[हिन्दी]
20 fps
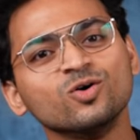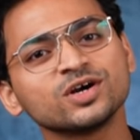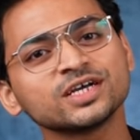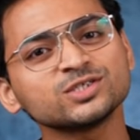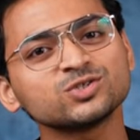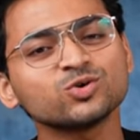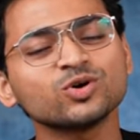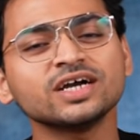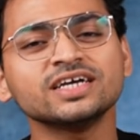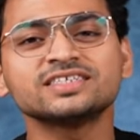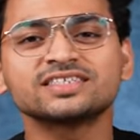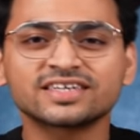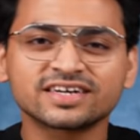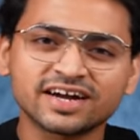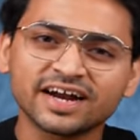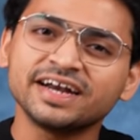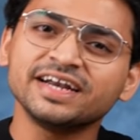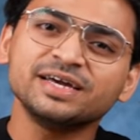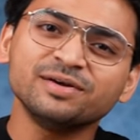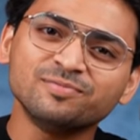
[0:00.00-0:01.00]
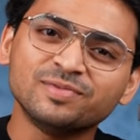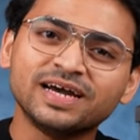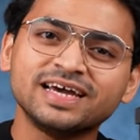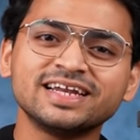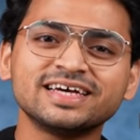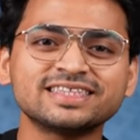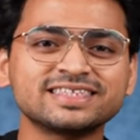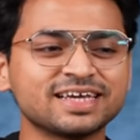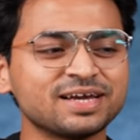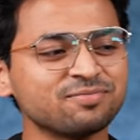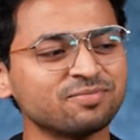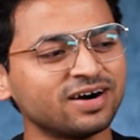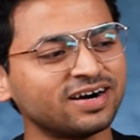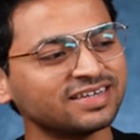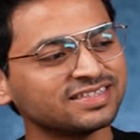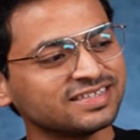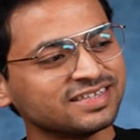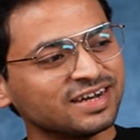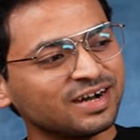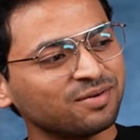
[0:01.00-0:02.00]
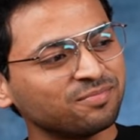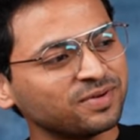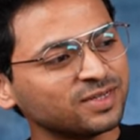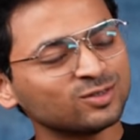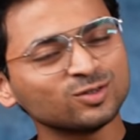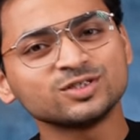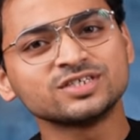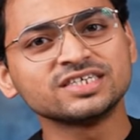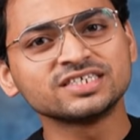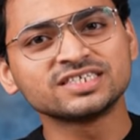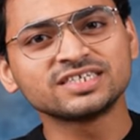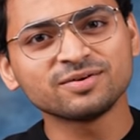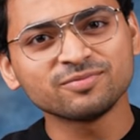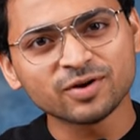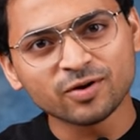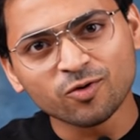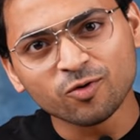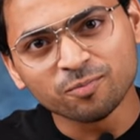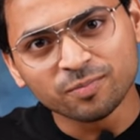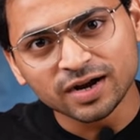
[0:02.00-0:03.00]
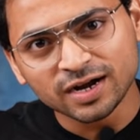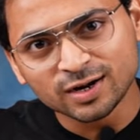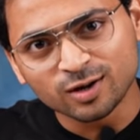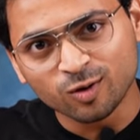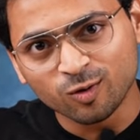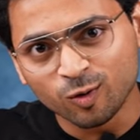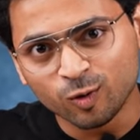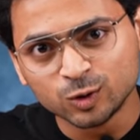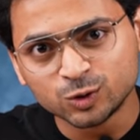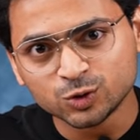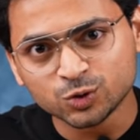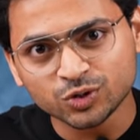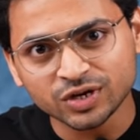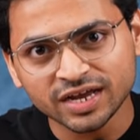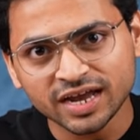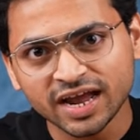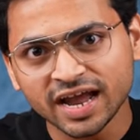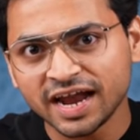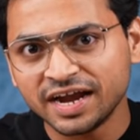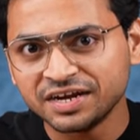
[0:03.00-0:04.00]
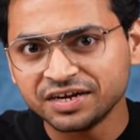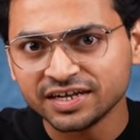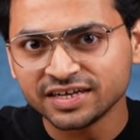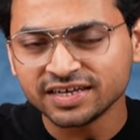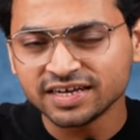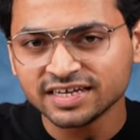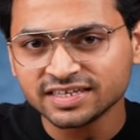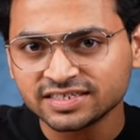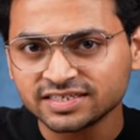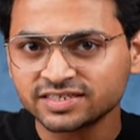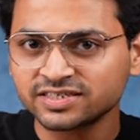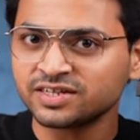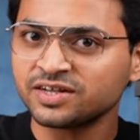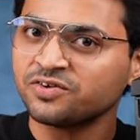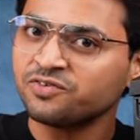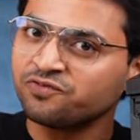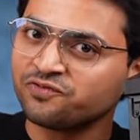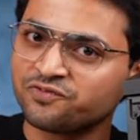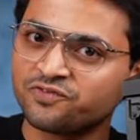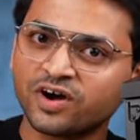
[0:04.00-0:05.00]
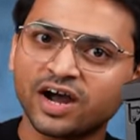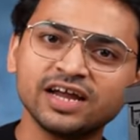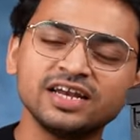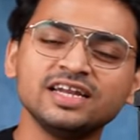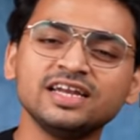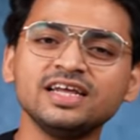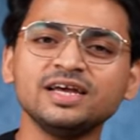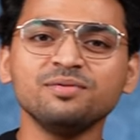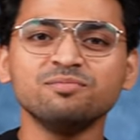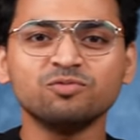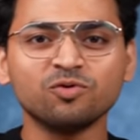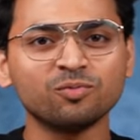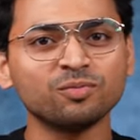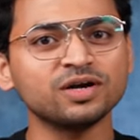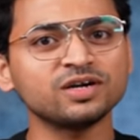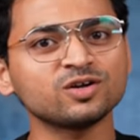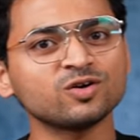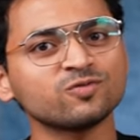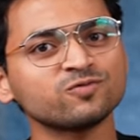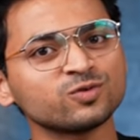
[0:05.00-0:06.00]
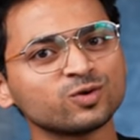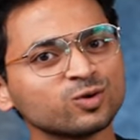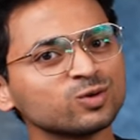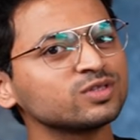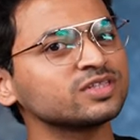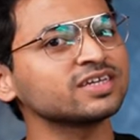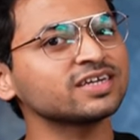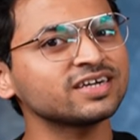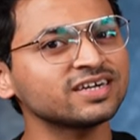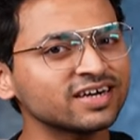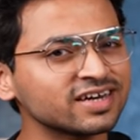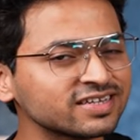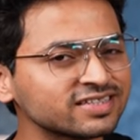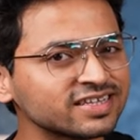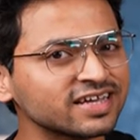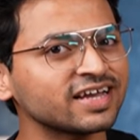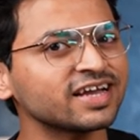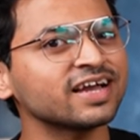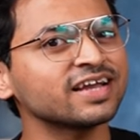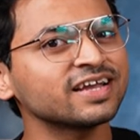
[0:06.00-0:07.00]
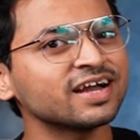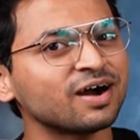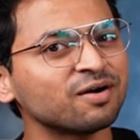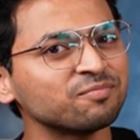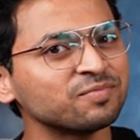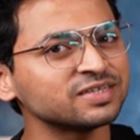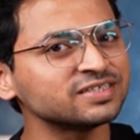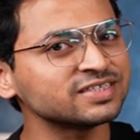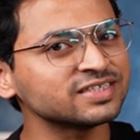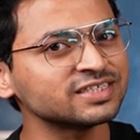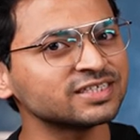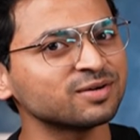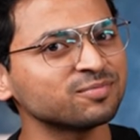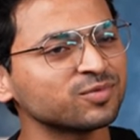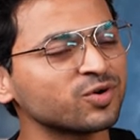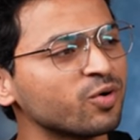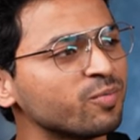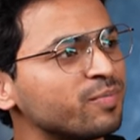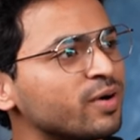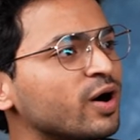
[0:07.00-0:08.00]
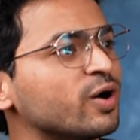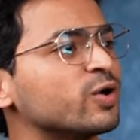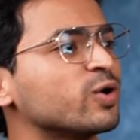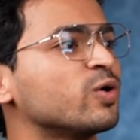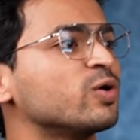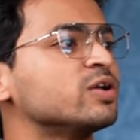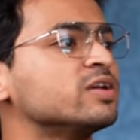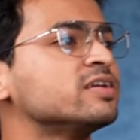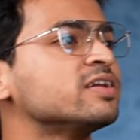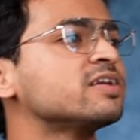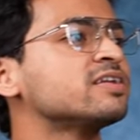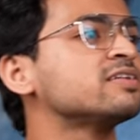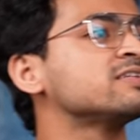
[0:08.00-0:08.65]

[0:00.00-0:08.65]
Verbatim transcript: ओके सो गाइस कड़ी मेहनत के बाद यहाँ पे जो सिस्टम है वो बिल्ड हो चुकी है एंड यस फाइनली मूवमेंट ऑफ ट्रूथ करते हैं यहाँ पे सिस्टम को पावर ऑन